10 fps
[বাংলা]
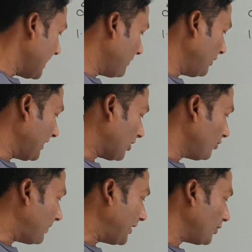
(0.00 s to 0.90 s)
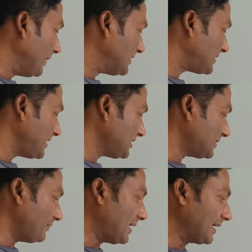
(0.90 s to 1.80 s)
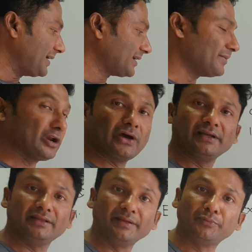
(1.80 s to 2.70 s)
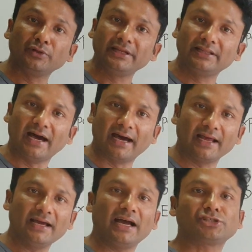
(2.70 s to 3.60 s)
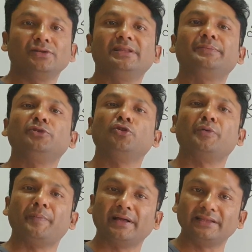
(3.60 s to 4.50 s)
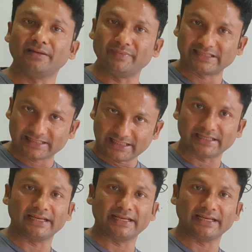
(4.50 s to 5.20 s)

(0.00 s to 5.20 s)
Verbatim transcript: এরপর দেখো বাইনোমিয়াল সিরিজ বাংলা এটাকে বলা হয় দ্বিপদী ধারা আসলে দ্বিপদী উপপাদ্যের বিস্তৃতি